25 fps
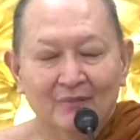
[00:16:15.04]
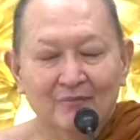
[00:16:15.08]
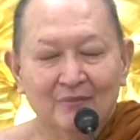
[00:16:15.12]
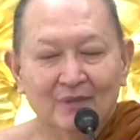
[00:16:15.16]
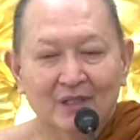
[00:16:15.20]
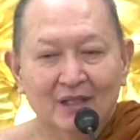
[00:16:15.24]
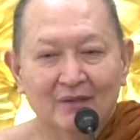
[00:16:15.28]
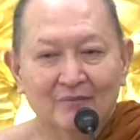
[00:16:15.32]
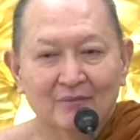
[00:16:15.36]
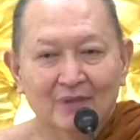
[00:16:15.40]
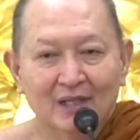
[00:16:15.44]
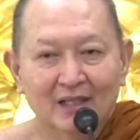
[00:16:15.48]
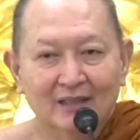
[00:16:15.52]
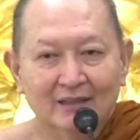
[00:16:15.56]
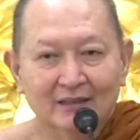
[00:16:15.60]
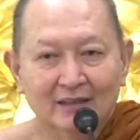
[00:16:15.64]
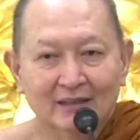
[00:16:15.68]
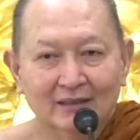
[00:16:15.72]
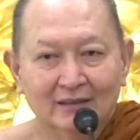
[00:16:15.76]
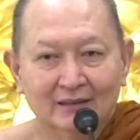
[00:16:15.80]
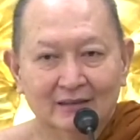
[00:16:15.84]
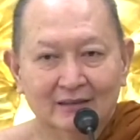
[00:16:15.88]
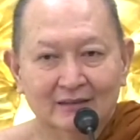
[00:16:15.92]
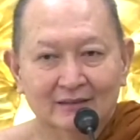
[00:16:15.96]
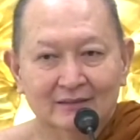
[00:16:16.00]
เป็นเมืองเมือง
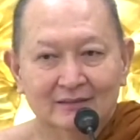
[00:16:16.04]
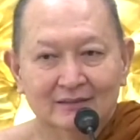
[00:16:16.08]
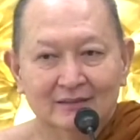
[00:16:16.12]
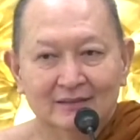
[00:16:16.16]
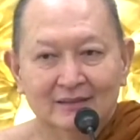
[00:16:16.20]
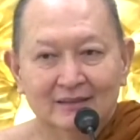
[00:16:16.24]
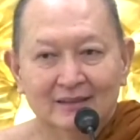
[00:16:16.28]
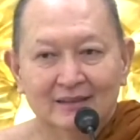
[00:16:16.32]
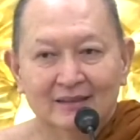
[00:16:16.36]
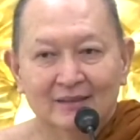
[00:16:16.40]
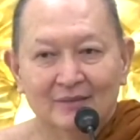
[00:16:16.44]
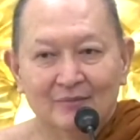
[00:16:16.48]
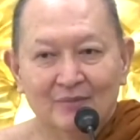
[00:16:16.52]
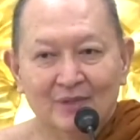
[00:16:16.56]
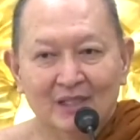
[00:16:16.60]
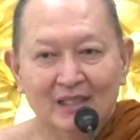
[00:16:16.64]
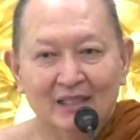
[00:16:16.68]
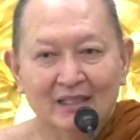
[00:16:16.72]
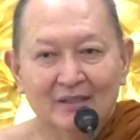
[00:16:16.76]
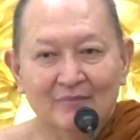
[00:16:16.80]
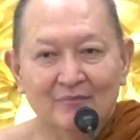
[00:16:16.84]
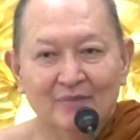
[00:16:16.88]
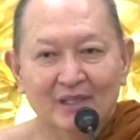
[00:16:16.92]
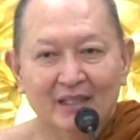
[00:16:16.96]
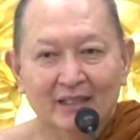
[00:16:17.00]
หนึ่ง มี
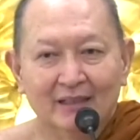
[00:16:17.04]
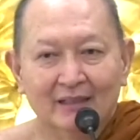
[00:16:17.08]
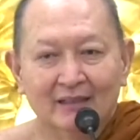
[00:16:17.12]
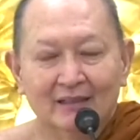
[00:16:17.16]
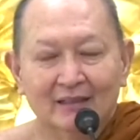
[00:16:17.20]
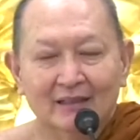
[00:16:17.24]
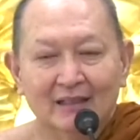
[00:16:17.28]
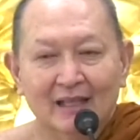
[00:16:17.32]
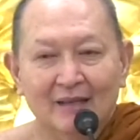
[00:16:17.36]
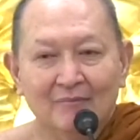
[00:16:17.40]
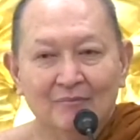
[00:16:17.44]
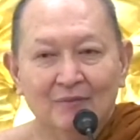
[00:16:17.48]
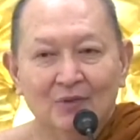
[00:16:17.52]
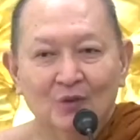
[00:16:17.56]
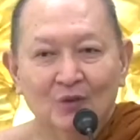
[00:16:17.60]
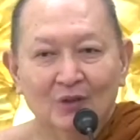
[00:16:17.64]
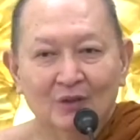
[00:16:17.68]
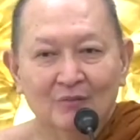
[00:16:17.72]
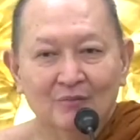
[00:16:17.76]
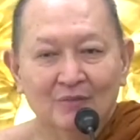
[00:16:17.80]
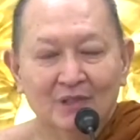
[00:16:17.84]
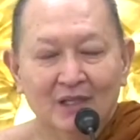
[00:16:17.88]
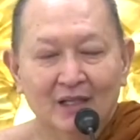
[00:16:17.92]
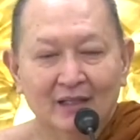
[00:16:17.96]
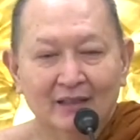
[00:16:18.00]
ลิมิตรับพ
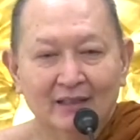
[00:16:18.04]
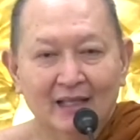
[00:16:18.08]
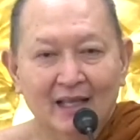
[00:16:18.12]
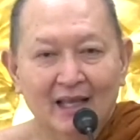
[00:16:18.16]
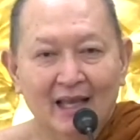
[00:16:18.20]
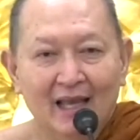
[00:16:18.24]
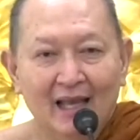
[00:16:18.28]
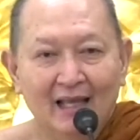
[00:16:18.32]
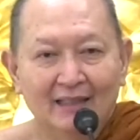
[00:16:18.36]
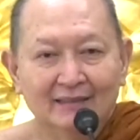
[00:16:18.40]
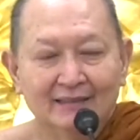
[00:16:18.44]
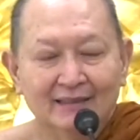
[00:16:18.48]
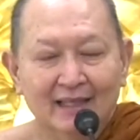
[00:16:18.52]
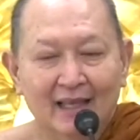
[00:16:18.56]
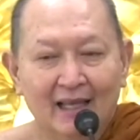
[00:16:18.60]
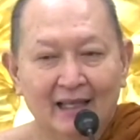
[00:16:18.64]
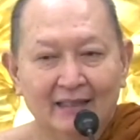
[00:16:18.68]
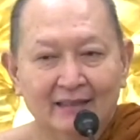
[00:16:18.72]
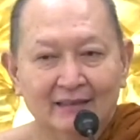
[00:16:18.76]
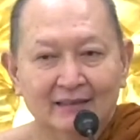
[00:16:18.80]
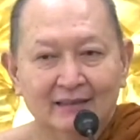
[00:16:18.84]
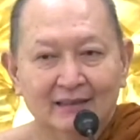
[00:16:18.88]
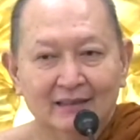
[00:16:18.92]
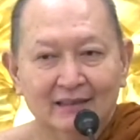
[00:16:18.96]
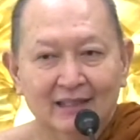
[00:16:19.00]
ลเมืองได้ห้าแส
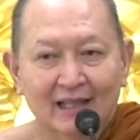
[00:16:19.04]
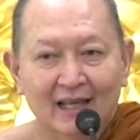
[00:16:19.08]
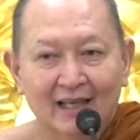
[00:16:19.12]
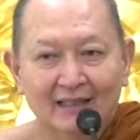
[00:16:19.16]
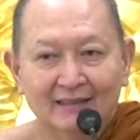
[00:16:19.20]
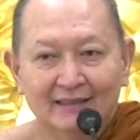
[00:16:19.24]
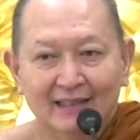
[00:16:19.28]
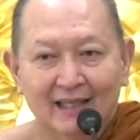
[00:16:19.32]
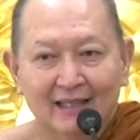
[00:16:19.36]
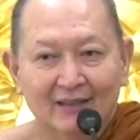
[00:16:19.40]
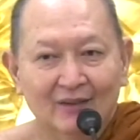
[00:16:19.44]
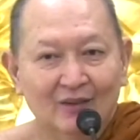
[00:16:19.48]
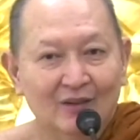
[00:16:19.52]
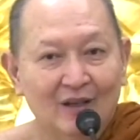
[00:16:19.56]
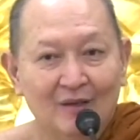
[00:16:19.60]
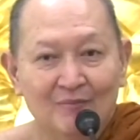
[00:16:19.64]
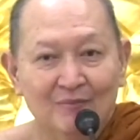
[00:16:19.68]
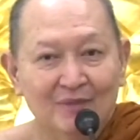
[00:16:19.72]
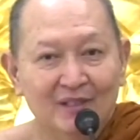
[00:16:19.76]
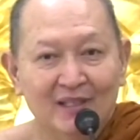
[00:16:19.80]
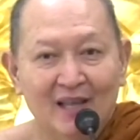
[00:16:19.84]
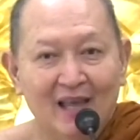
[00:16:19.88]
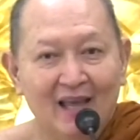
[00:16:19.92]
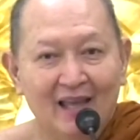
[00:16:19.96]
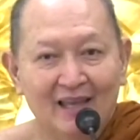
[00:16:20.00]
นเกินห้าแสนแล้วรั
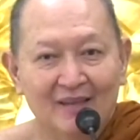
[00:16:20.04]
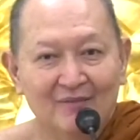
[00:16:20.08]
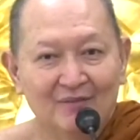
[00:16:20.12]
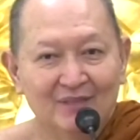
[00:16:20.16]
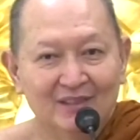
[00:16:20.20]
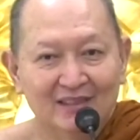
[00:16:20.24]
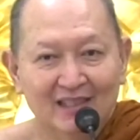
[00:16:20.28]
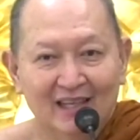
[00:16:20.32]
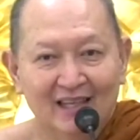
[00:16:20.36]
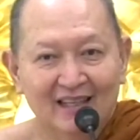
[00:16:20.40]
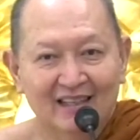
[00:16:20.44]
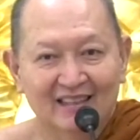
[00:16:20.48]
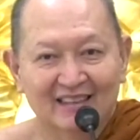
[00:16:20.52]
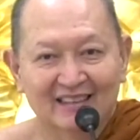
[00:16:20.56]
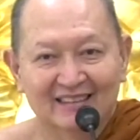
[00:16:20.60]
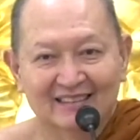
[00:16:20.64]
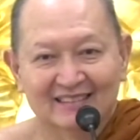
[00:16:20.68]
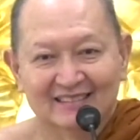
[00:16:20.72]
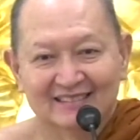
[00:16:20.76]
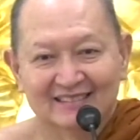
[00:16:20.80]
บไม่ได้ ไม่ใช่